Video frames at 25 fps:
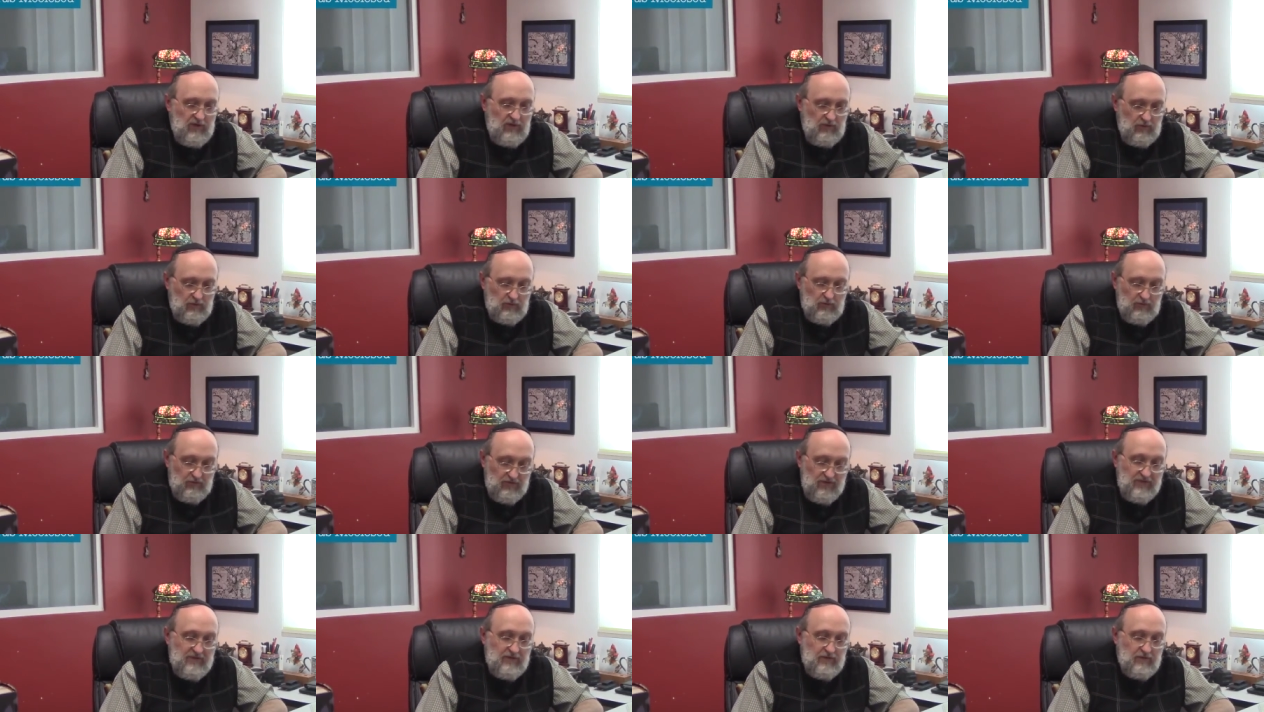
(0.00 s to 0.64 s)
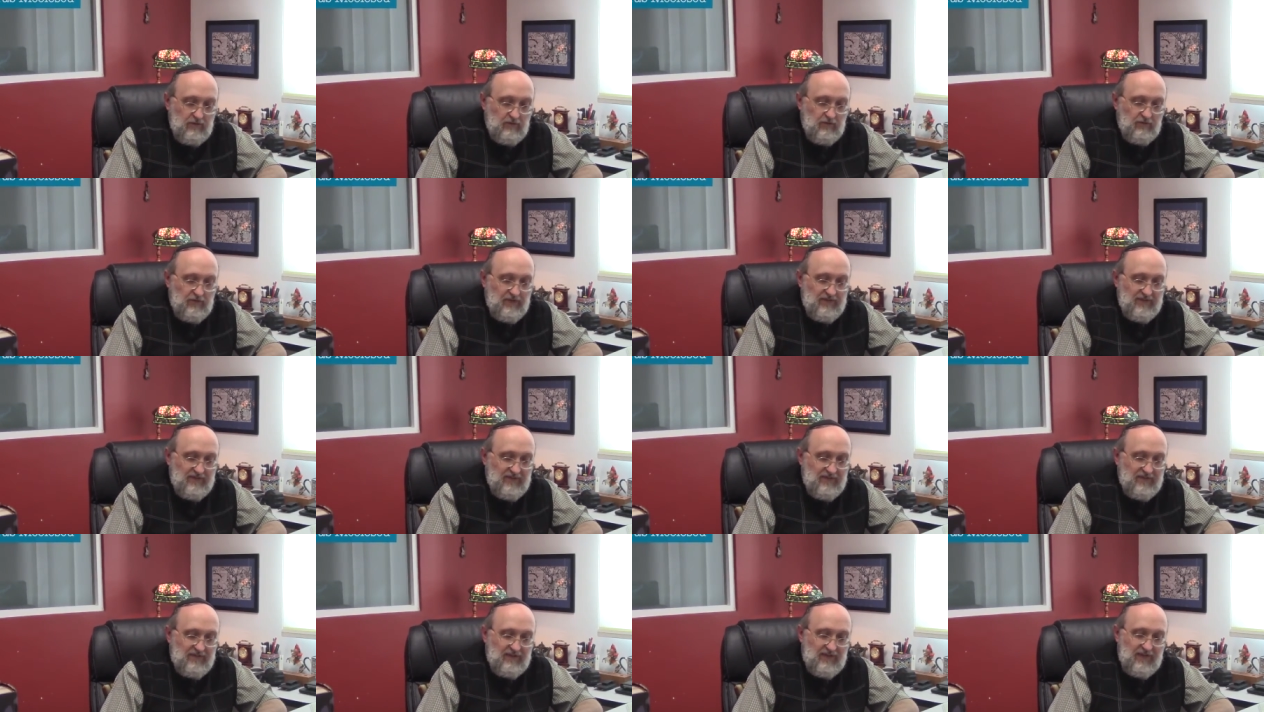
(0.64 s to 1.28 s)
otro físico
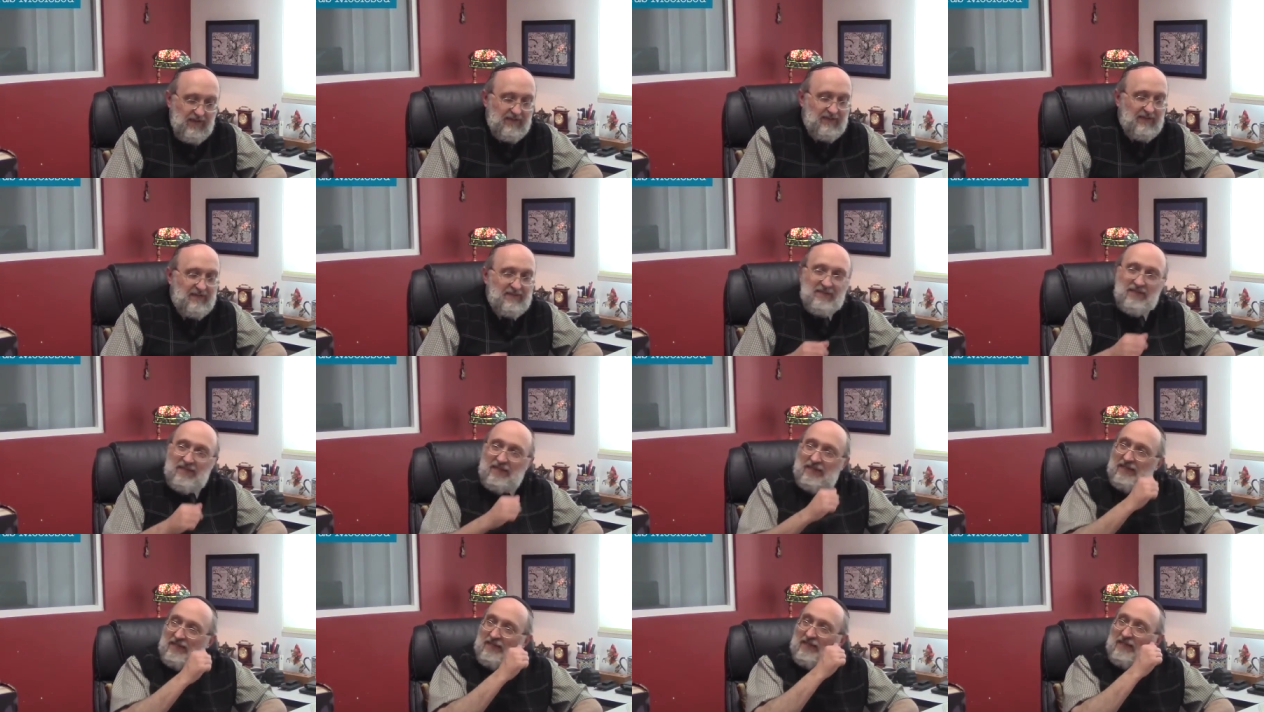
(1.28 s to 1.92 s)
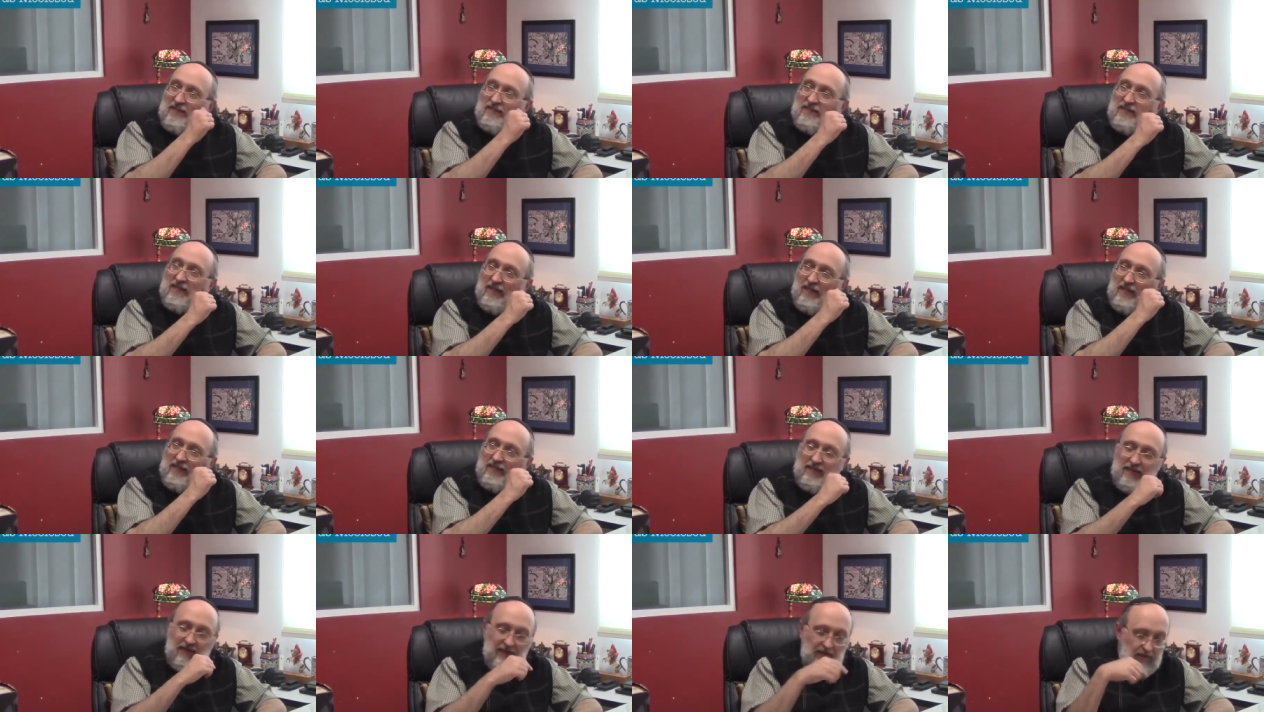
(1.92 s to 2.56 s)
francés de altas energías,
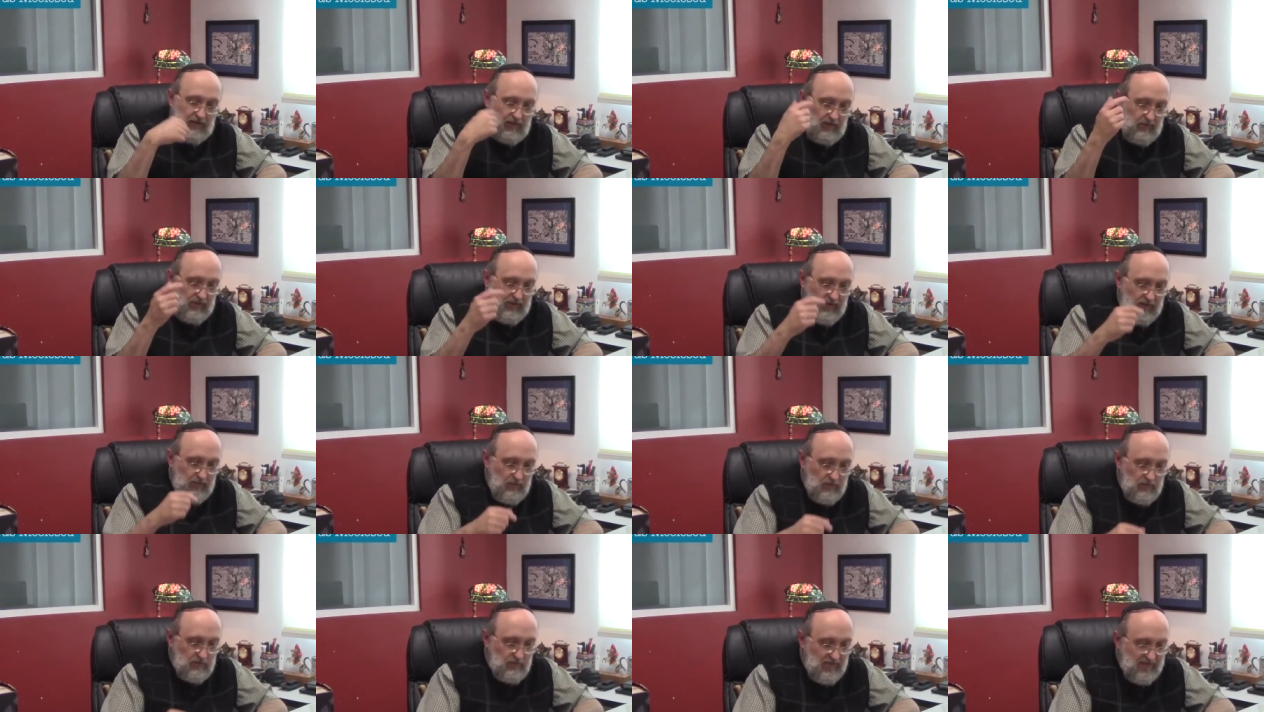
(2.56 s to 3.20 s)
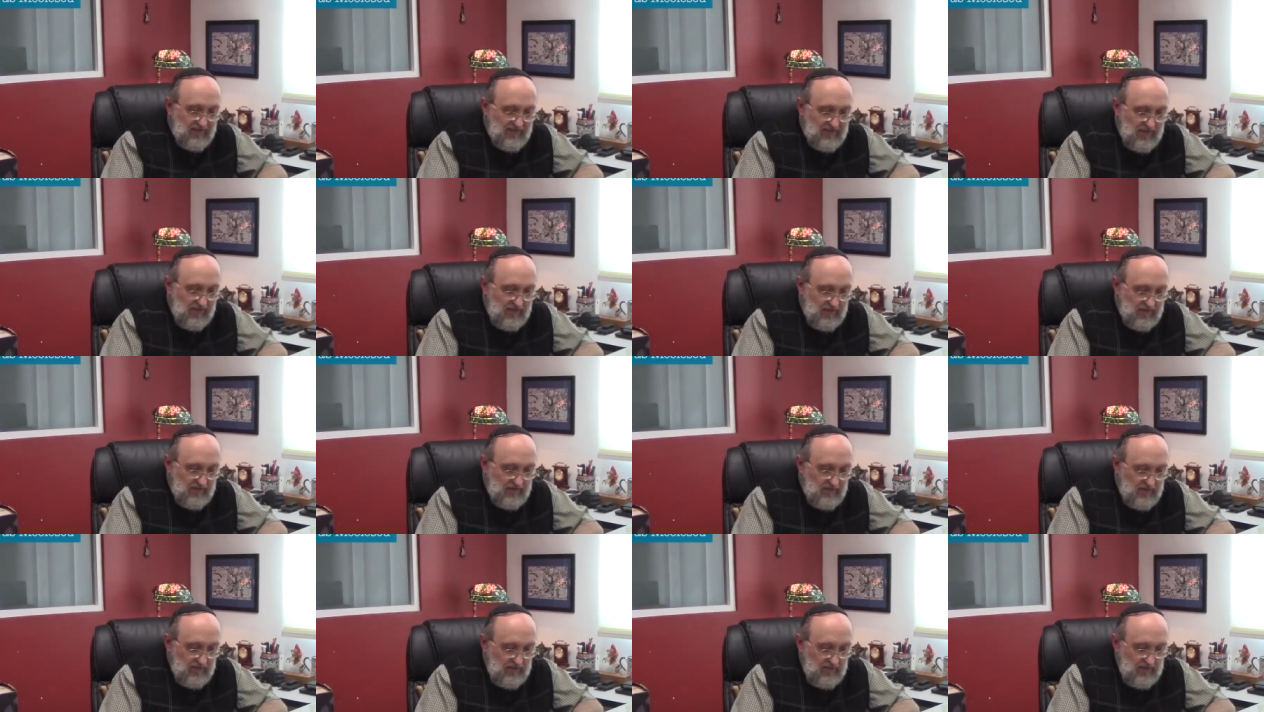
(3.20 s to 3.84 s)
del que hablaremos más
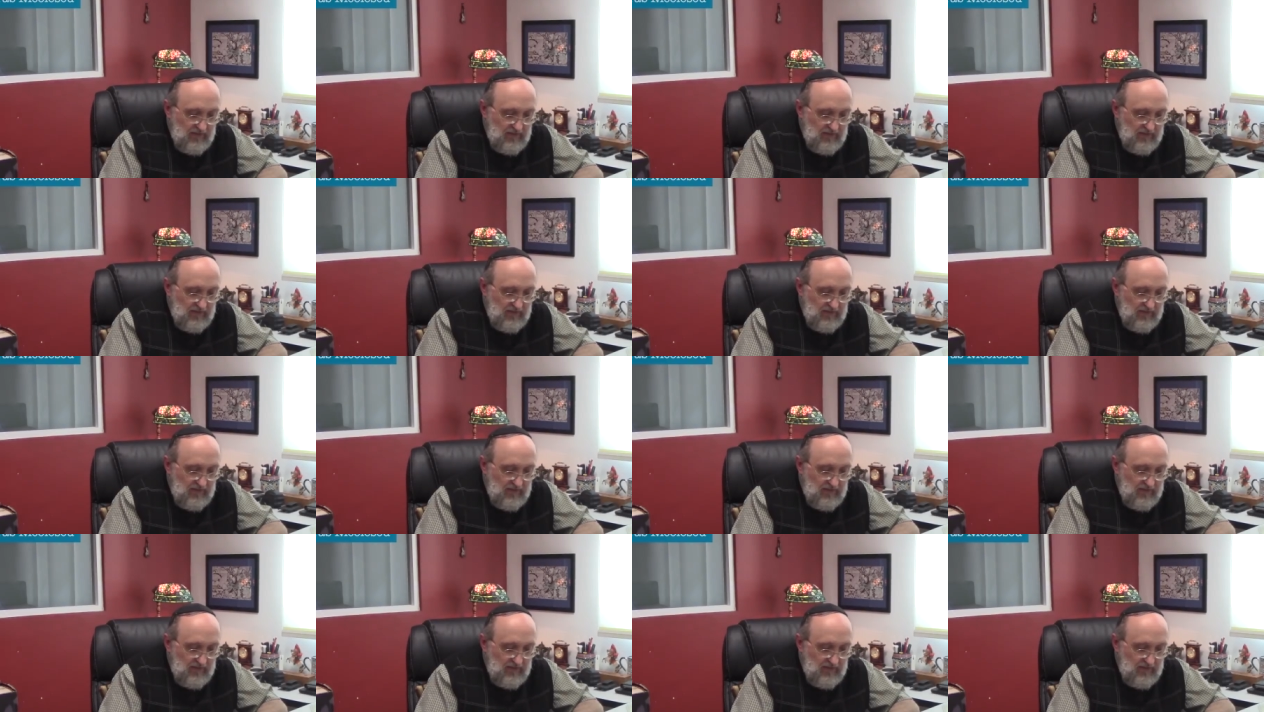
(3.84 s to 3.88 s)
tarde,